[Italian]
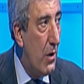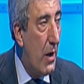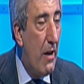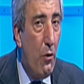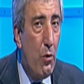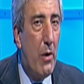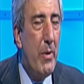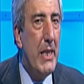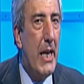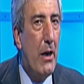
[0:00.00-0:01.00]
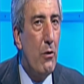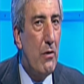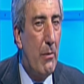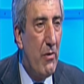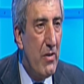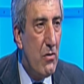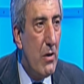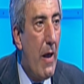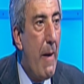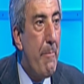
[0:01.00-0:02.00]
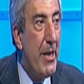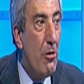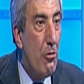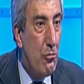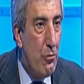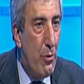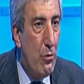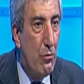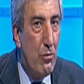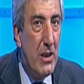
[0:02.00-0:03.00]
lavoro e quindi della nostra professione e per il nostro prodotto.